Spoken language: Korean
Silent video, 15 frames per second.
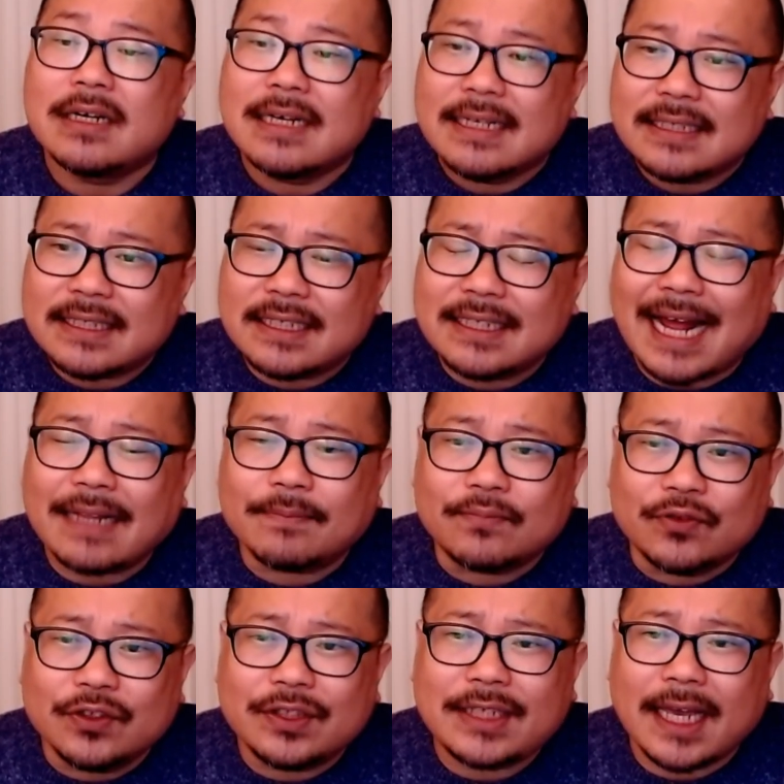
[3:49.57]
지난
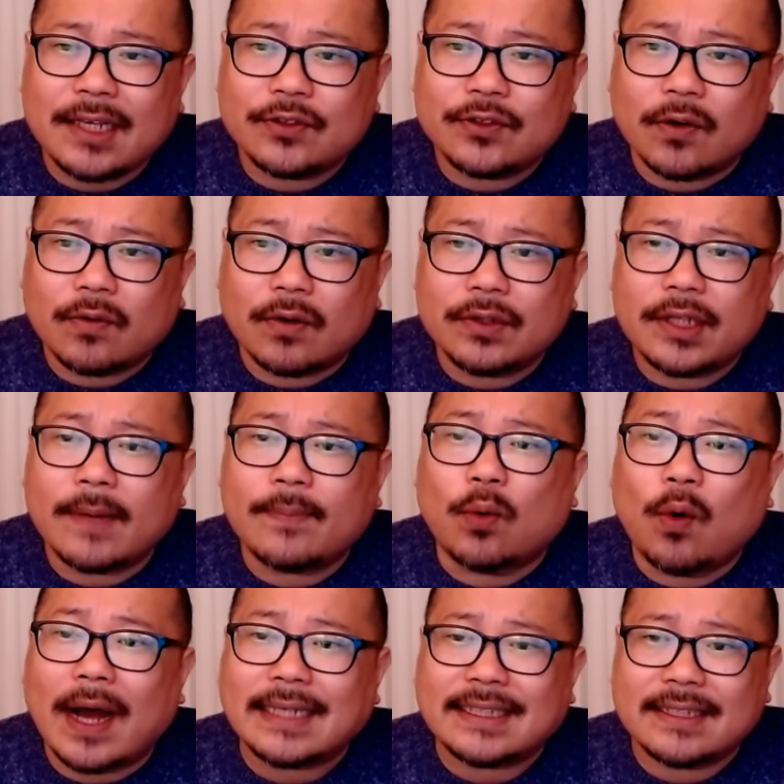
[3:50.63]
문재인 정권 때
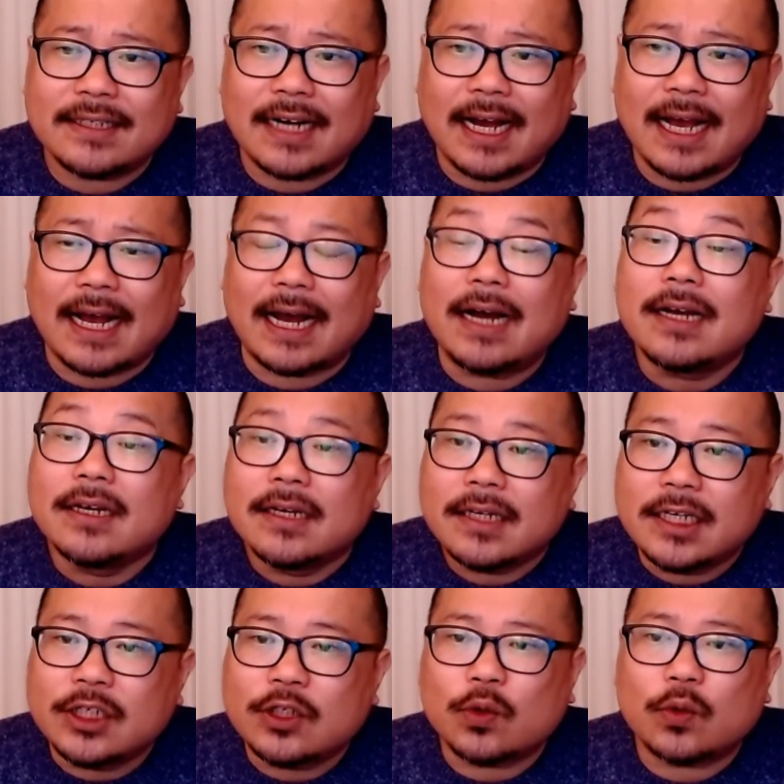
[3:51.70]
뭐 하시느라
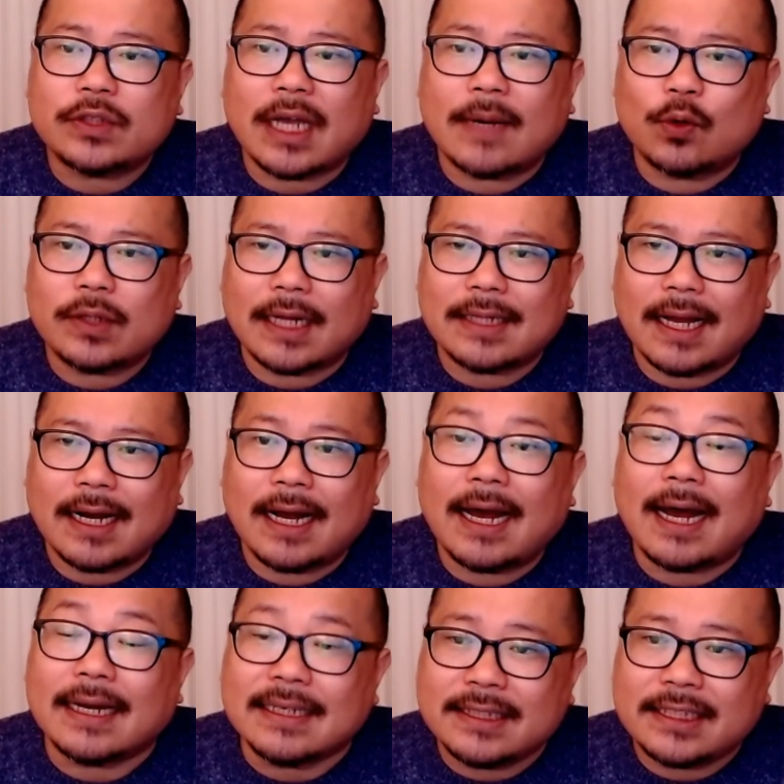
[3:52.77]
기소조차
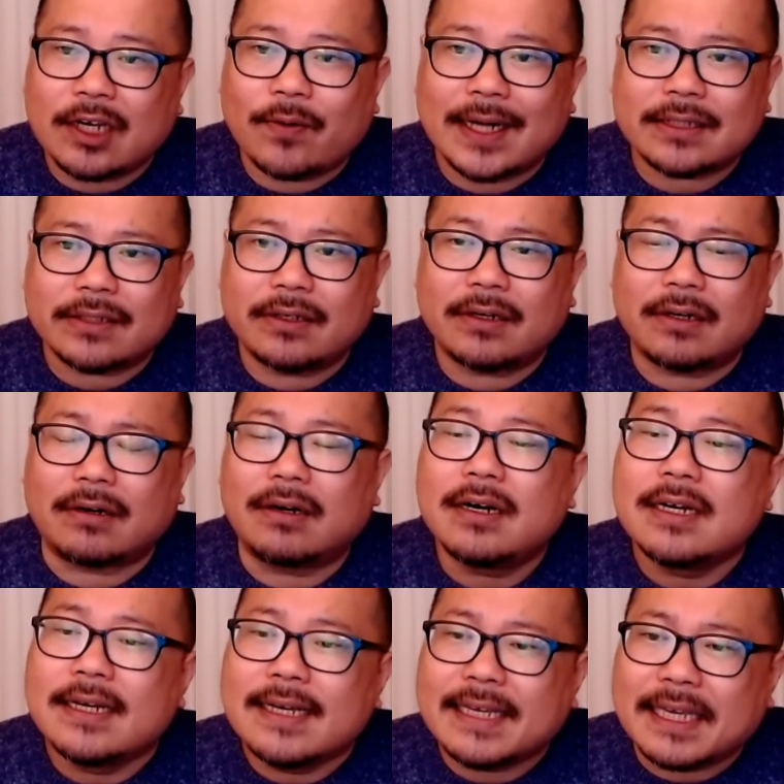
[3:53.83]
못하다가 이제 와서
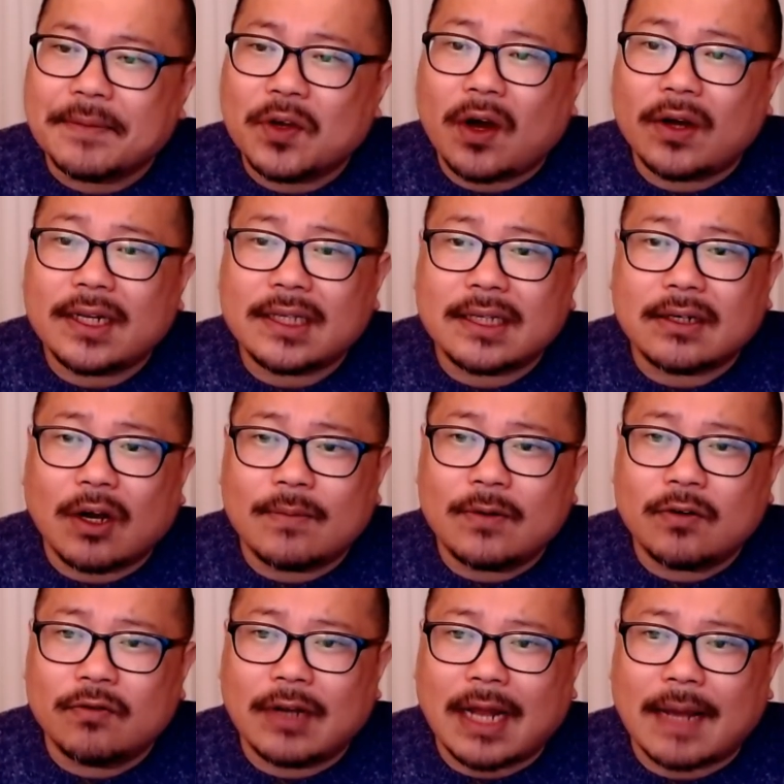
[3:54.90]
김건희 특검을
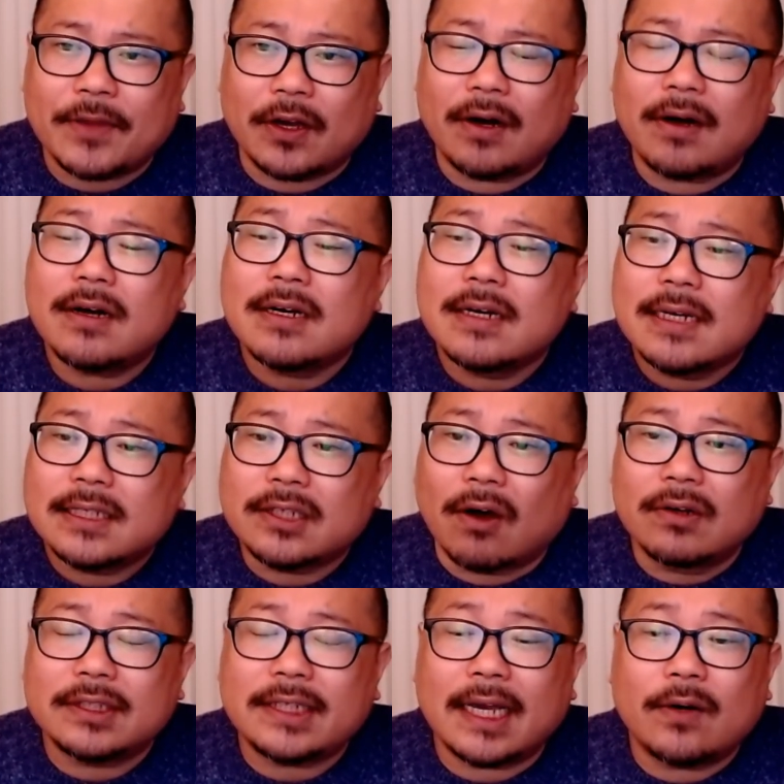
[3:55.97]
논의하며
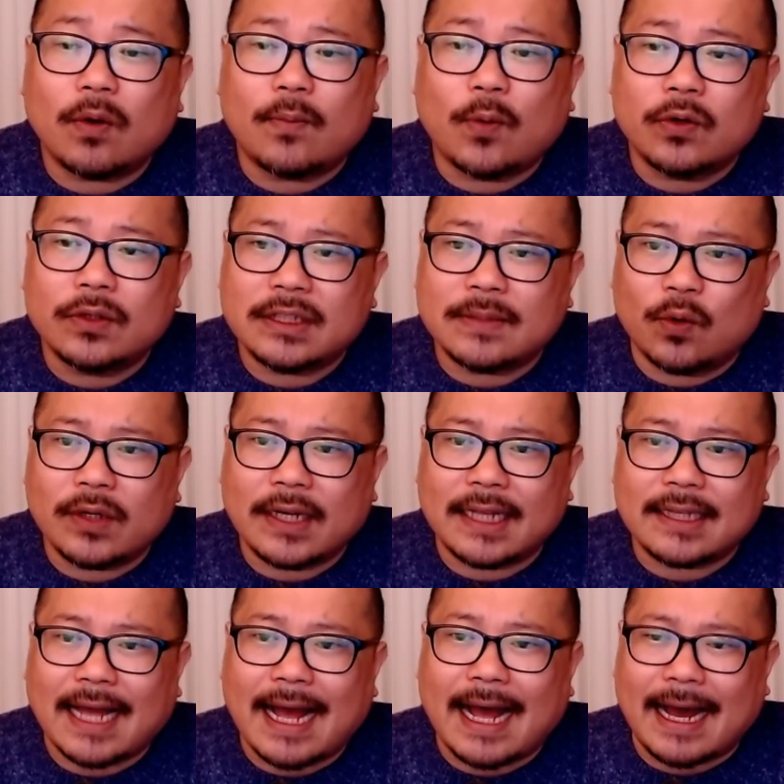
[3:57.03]
정쟁으로 모는지
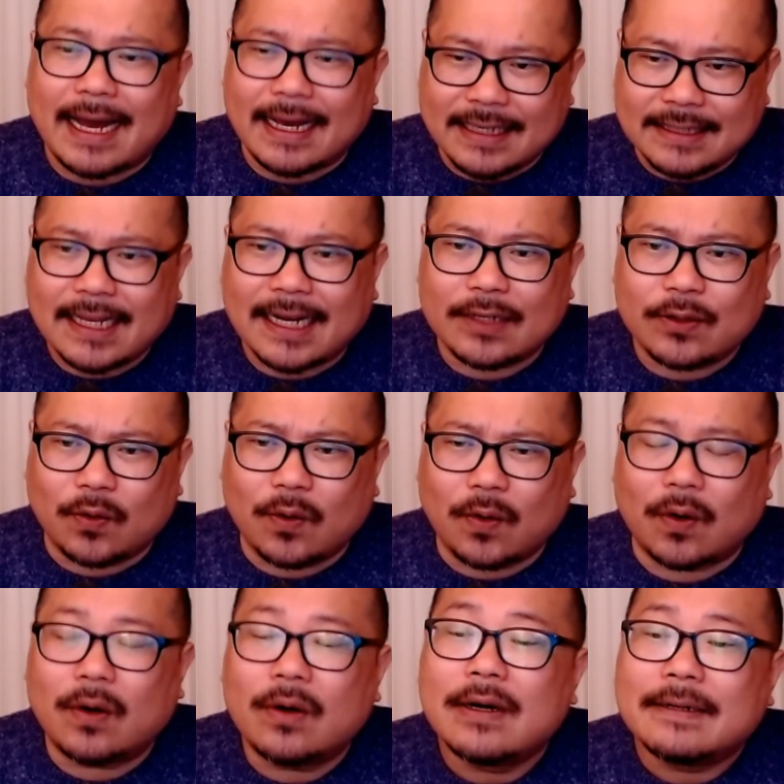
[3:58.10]
모르겠다.
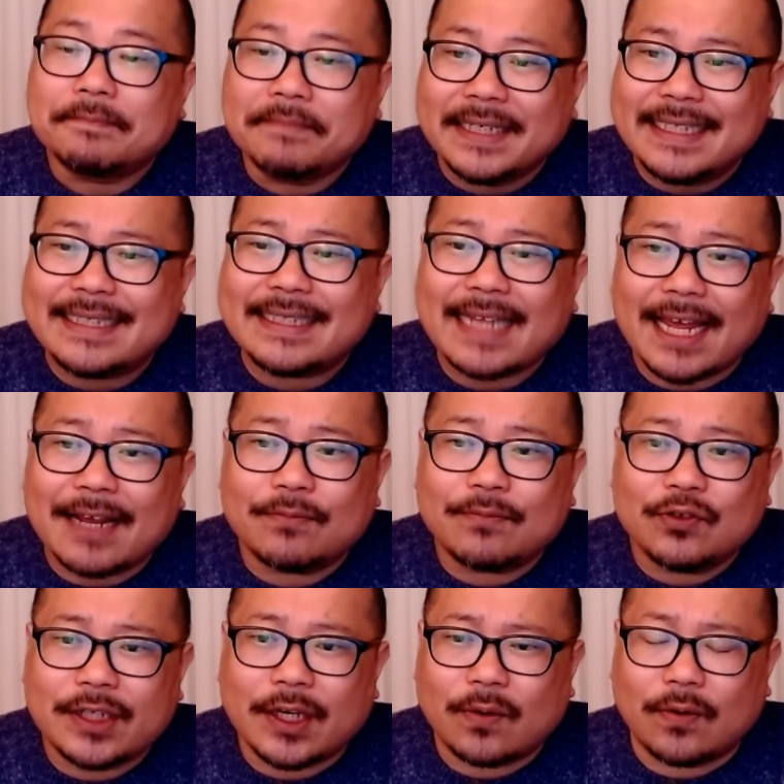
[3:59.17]
이제라도 민생
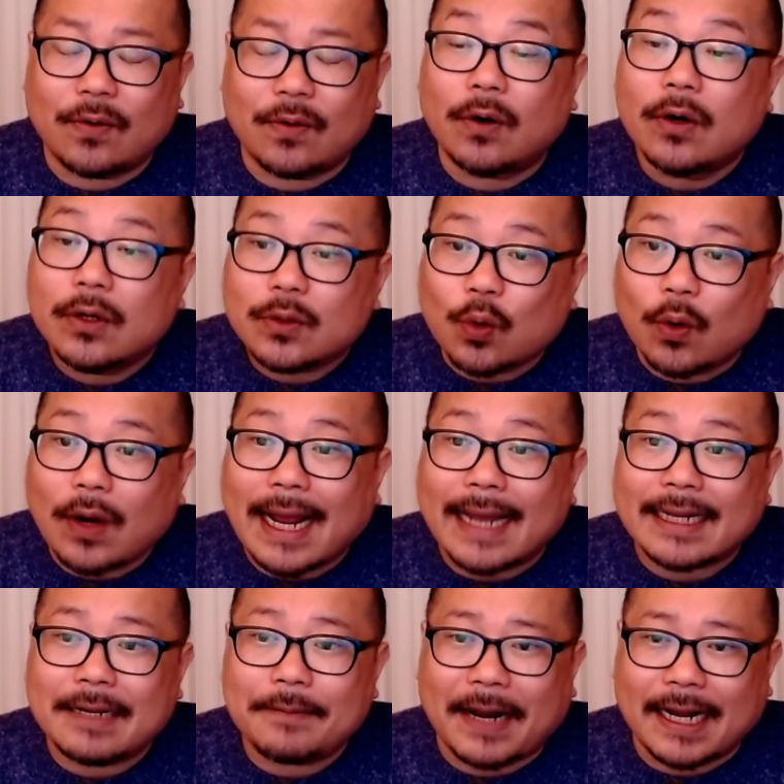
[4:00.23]
문제로
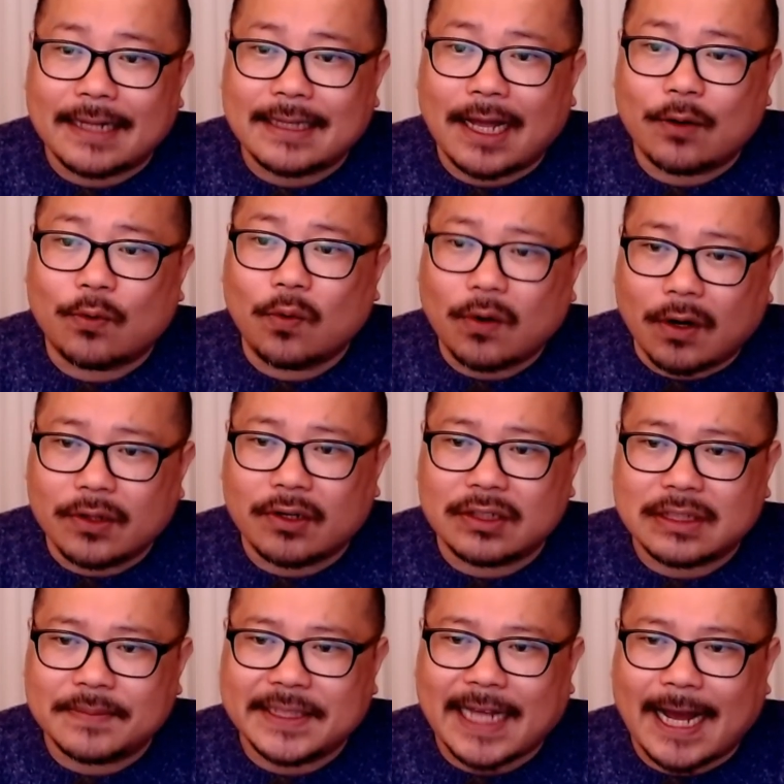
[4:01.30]
돌아가길 바란다고
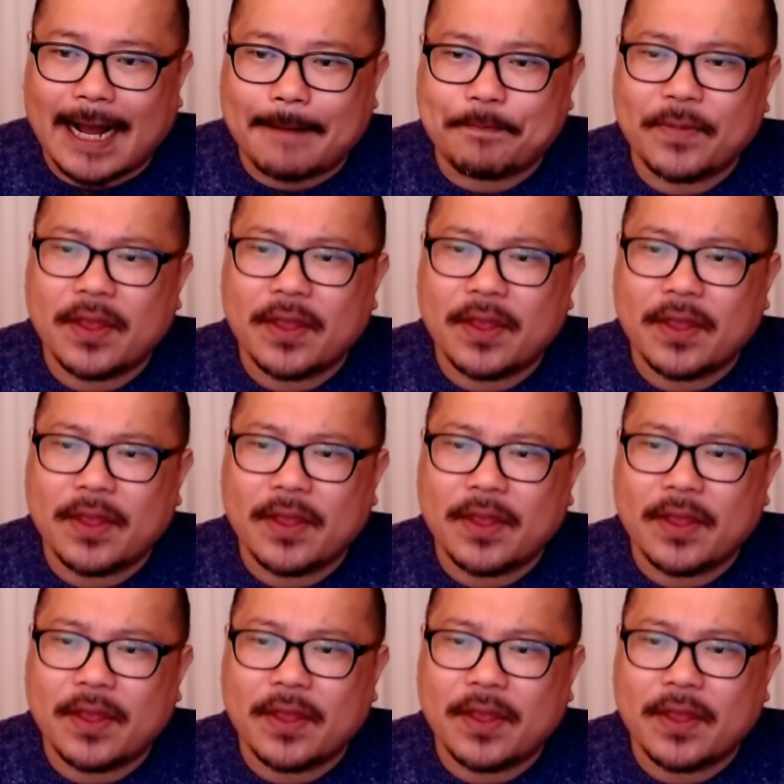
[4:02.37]
거들었습니다.